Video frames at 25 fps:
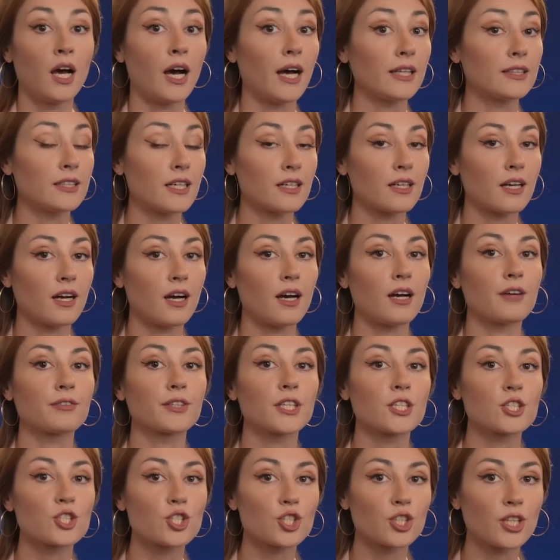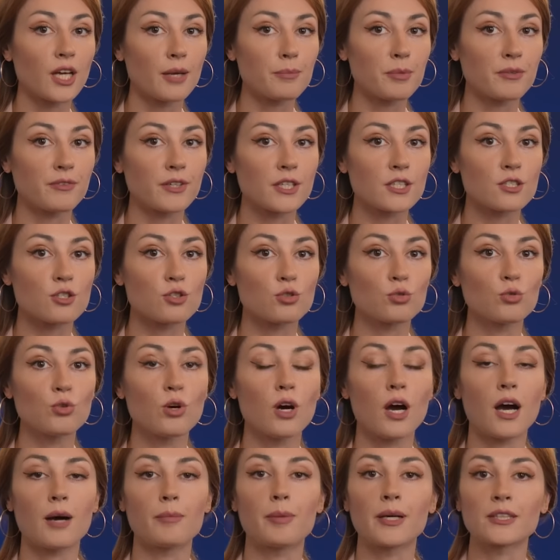Однако в Генштабе ВСУ
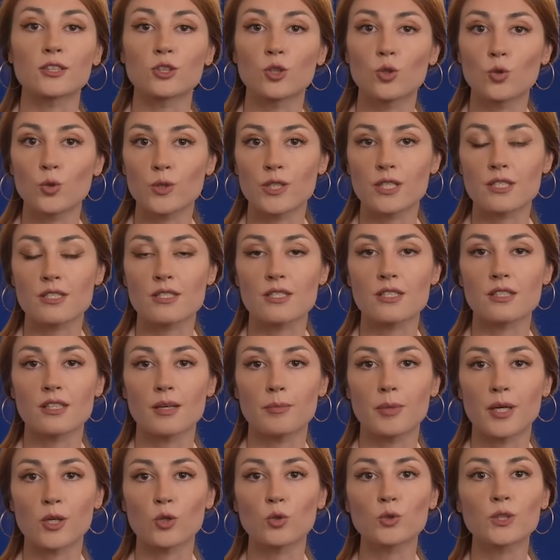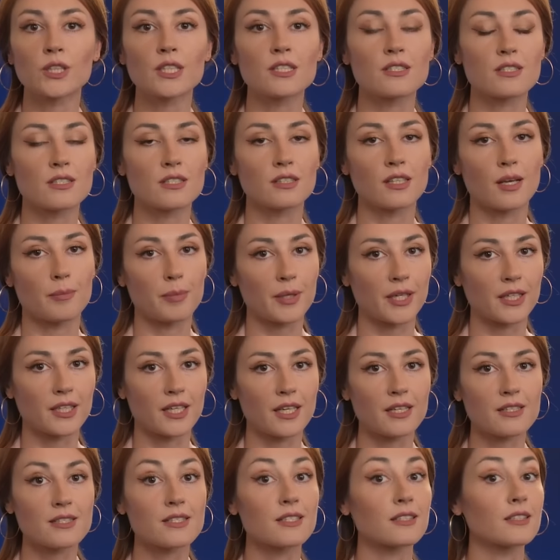об отходе сил обороны и сила
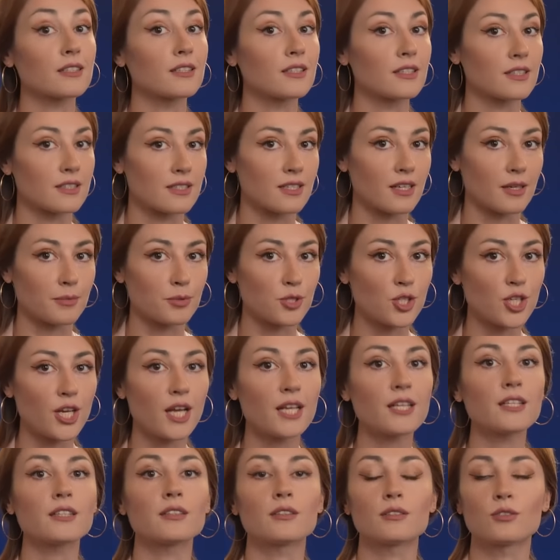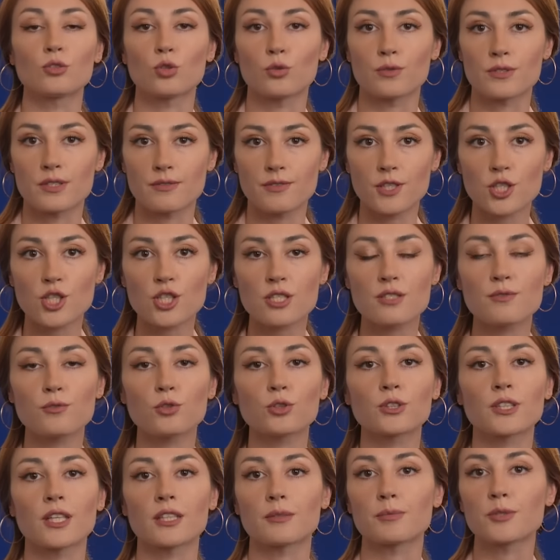«Прогресс» не сообщали, но в свежей
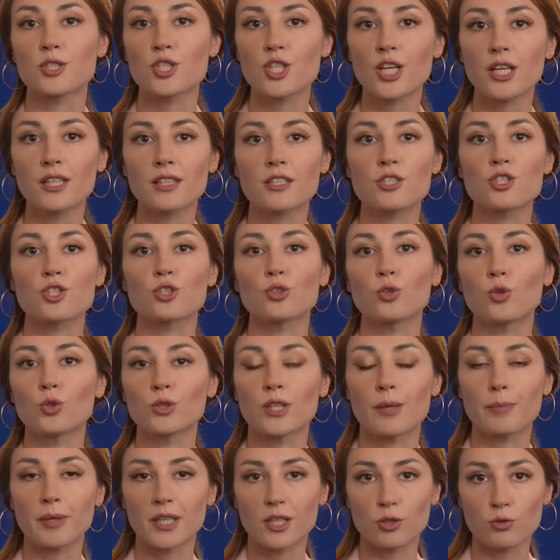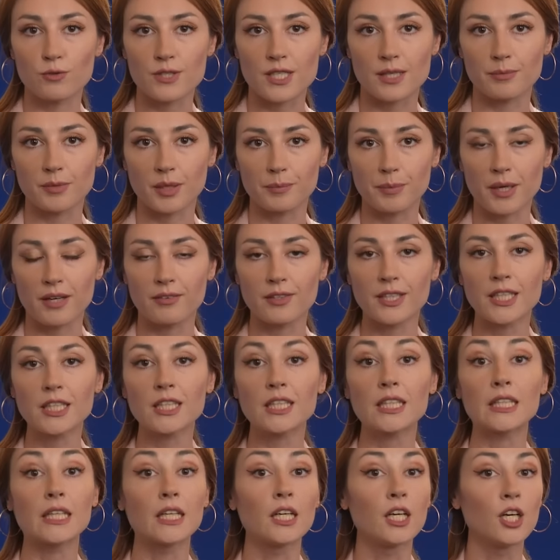сводке отмечалось, что на Покровском
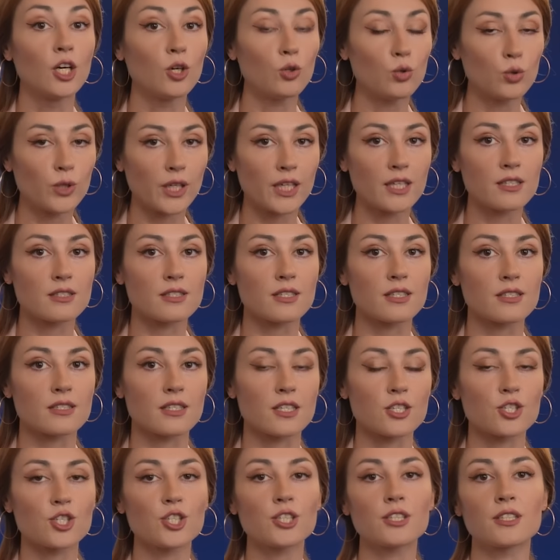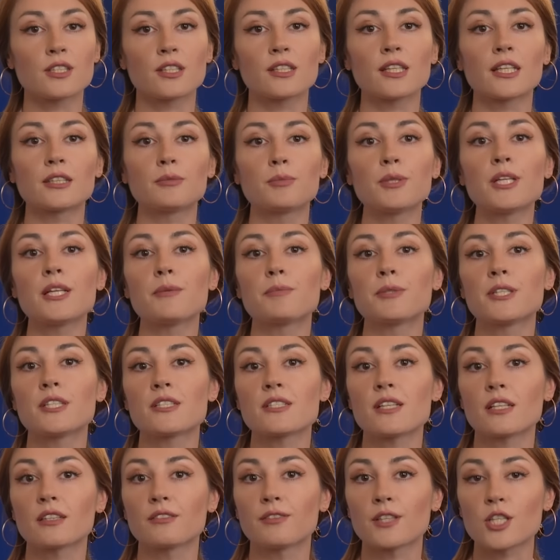направлении украинские защитники отбили
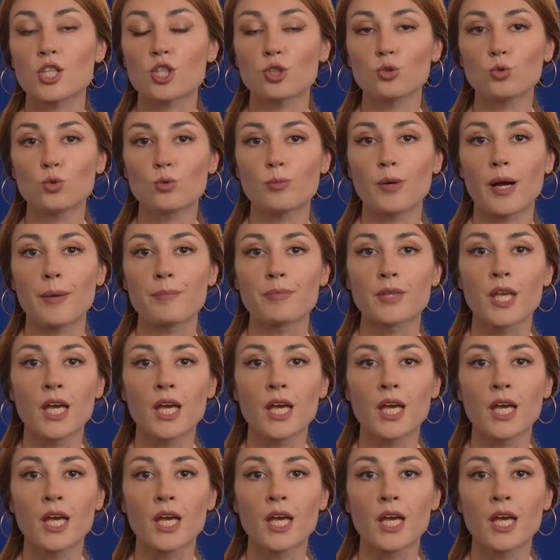52 штурма.